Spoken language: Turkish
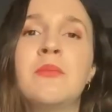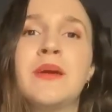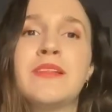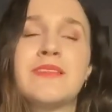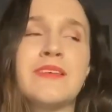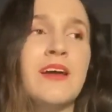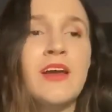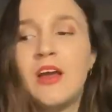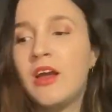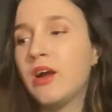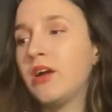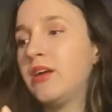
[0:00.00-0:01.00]
etti
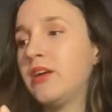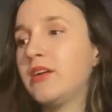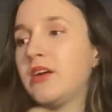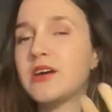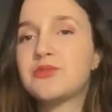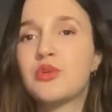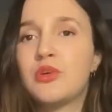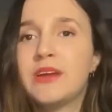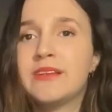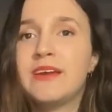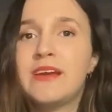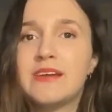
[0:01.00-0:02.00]
e,
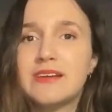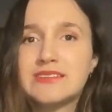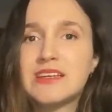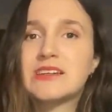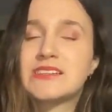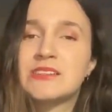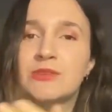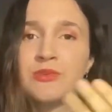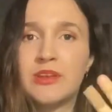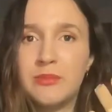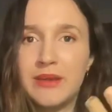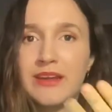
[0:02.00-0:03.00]
atölyede sanatçının
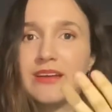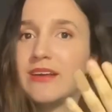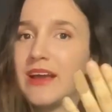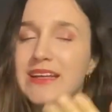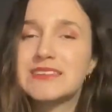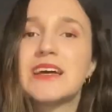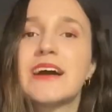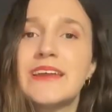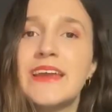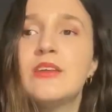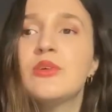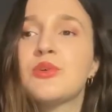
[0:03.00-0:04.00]
önüne bir eser
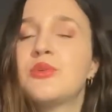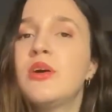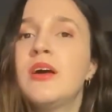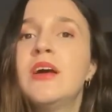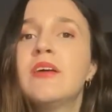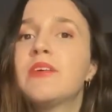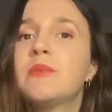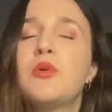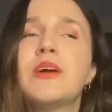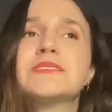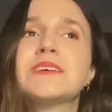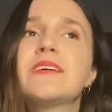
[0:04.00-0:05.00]
geliyordu ve
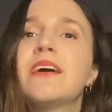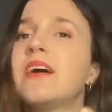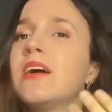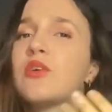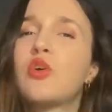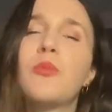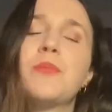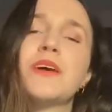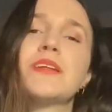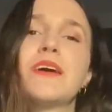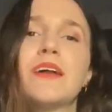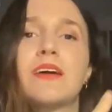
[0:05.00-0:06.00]
bu eseri
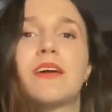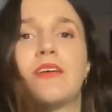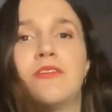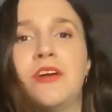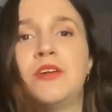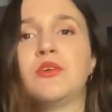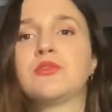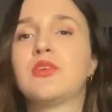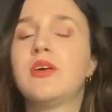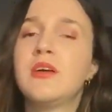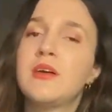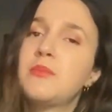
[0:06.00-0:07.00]
kopyalayarak veriyordu.
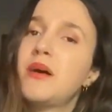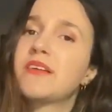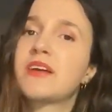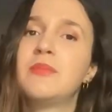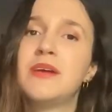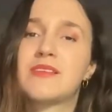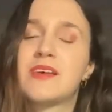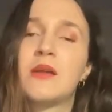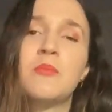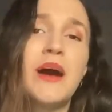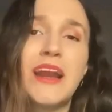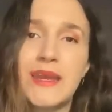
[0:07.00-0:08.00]
Başka bir
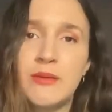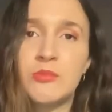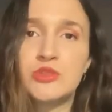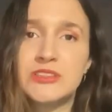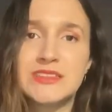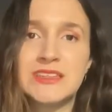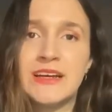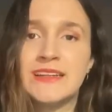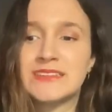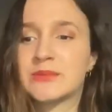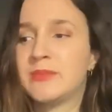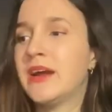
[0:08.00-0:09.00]
eser Meryem'e müjde
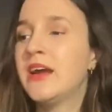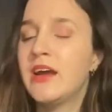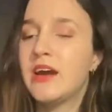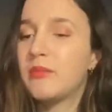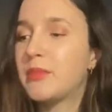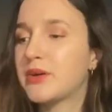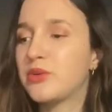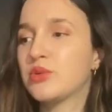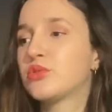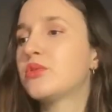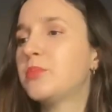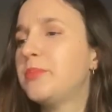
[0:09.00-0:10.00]
sahnesi mi?
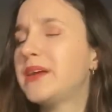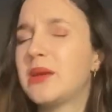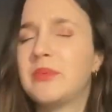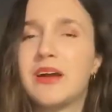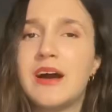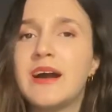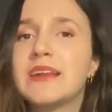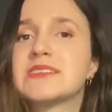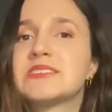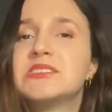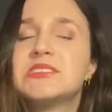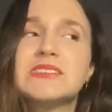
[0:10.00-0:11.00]
Bakıyordu birebir
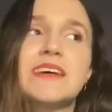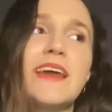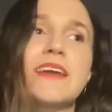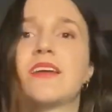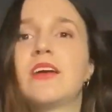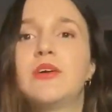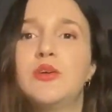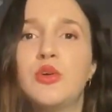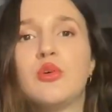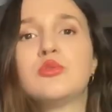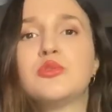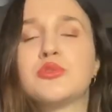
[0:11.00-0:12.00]
aynısını çizerek
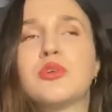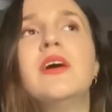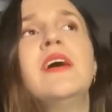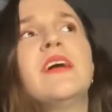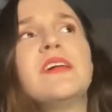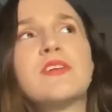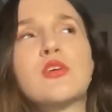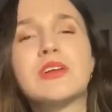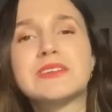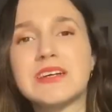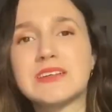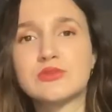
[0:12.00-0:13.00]
yolluyordu. İşte
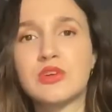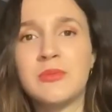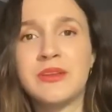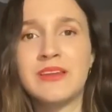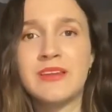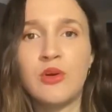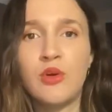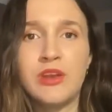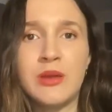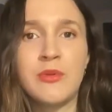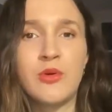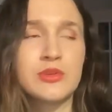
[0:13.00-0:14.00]
Rönesans döneminin
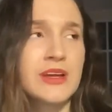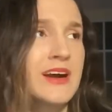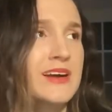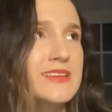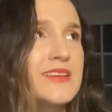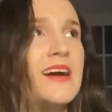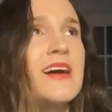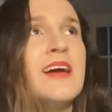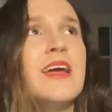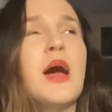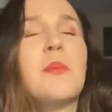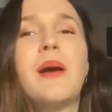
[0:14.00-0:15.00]
önemi olarak da
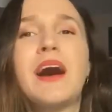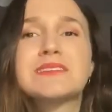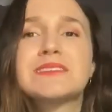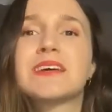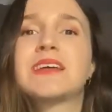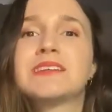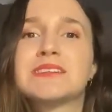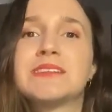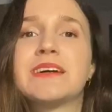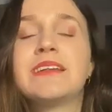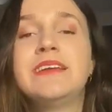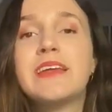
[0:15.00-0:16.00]
bazı
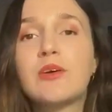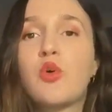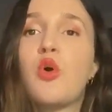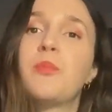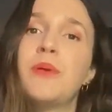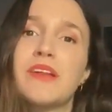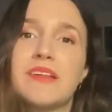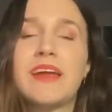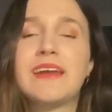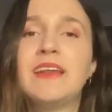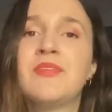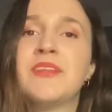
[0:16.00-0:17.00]
sanatçıların yine kopya
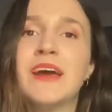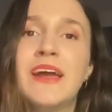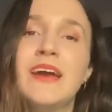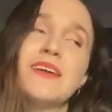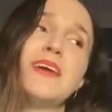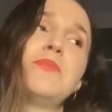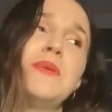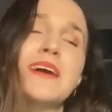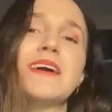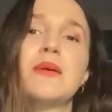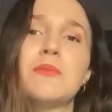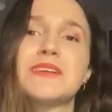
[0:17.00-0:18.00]
şeklinde,
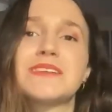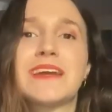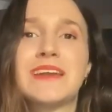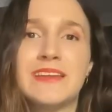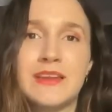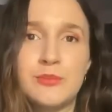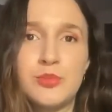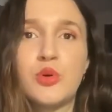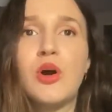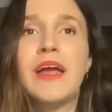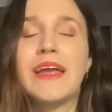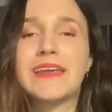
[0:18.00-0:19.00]
replika yapma şeklinde
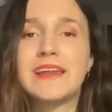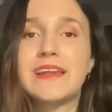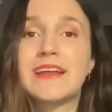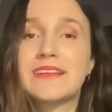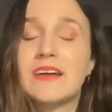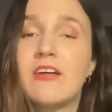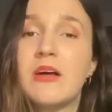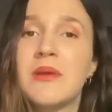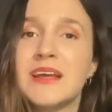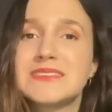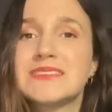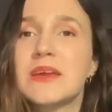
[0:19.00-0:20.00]
bu gelenek devam
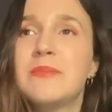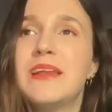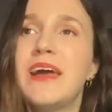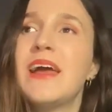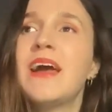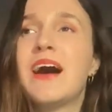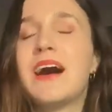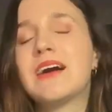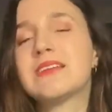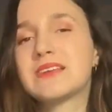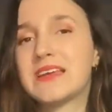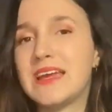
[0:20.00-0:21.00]
etse bile
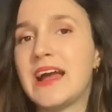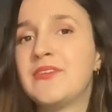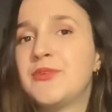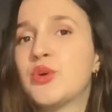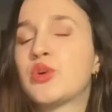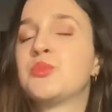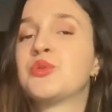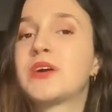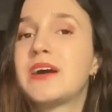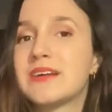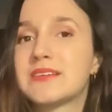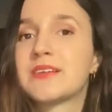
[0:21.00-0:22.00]
artık kendi yorumunu
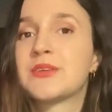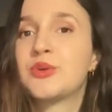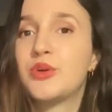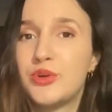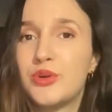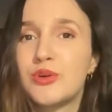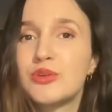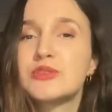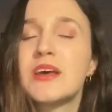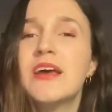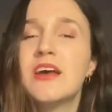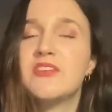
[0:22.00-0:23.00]
kattığını görüyoruz.
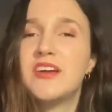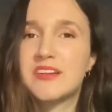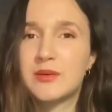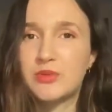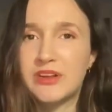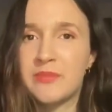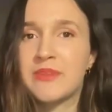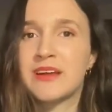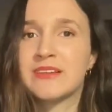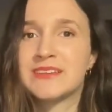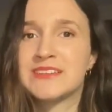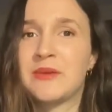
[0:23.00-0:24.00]
Ve işte bu şimdi
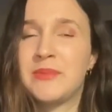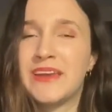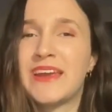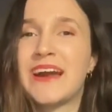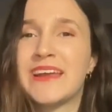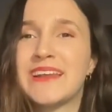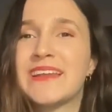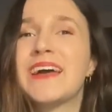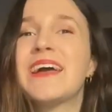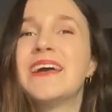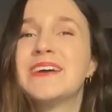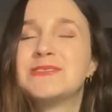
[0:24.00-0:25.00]
anlatacağım hikayede
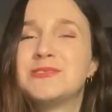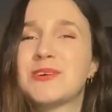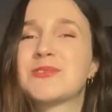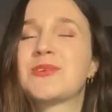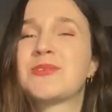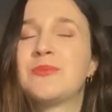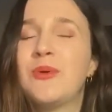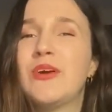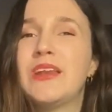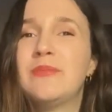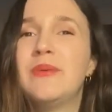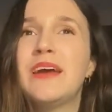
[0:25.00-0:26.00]
de Giotto'nun
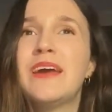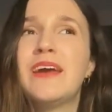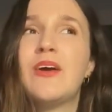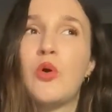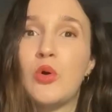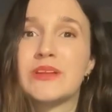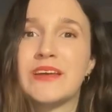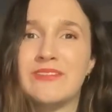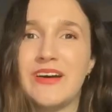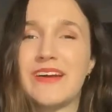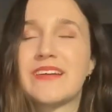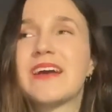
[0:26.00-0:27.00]
böyle bir olayı
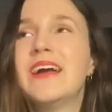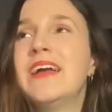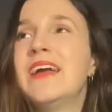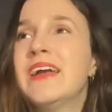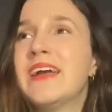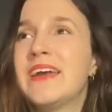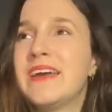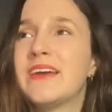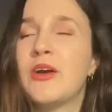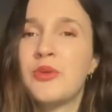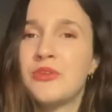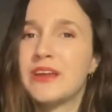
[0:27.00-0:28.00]
var e,
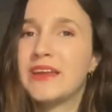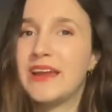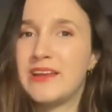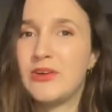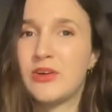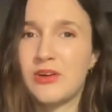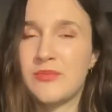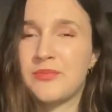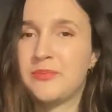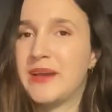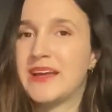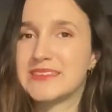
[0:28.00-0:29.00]
önüne geliyor
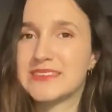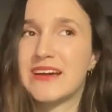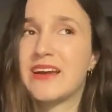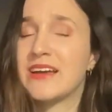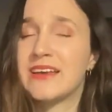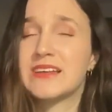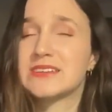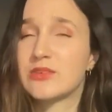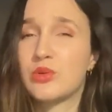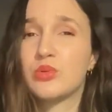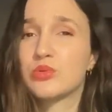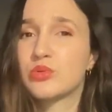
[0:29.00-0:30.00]
bir eser. Hangi eser
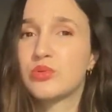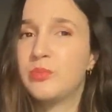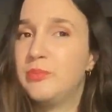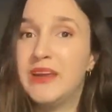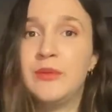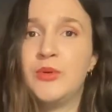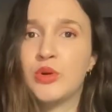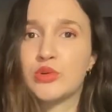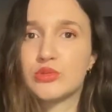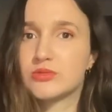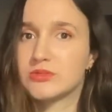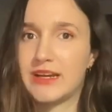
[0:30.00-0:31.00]
olduğunu
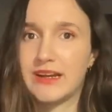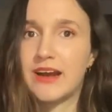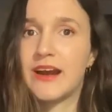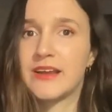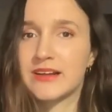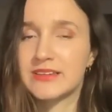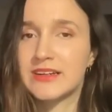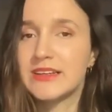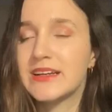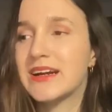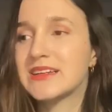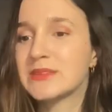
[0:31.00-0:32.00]
bilmiyoruz. Yani
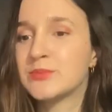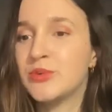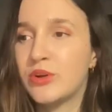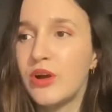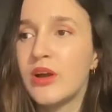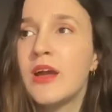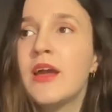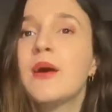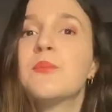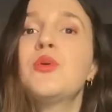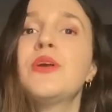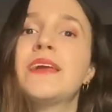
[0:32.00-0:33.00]
kaynaklarda yazmıyor.
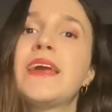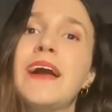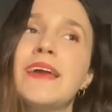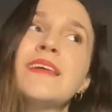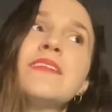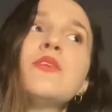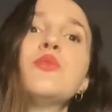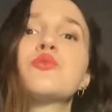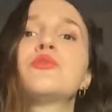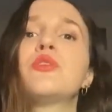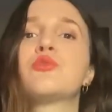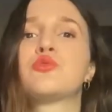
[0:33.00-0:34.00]
Bu hikayenin de
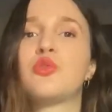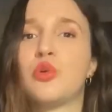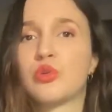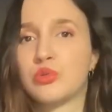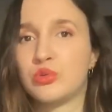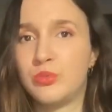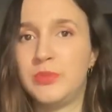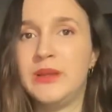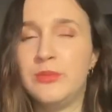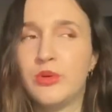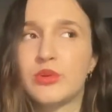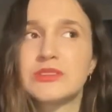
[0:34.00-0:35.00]
yüzde yüz doğruluğunu
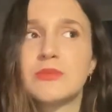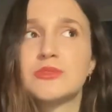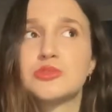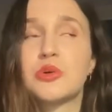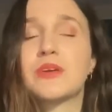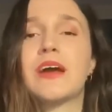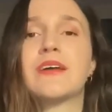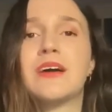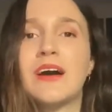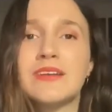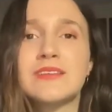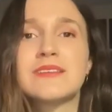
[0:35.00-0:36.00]
bilmiyoruz ama çok yerde
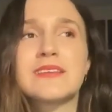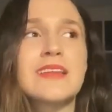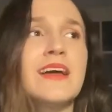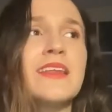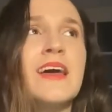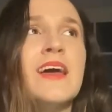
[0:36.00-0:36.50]
anlatılan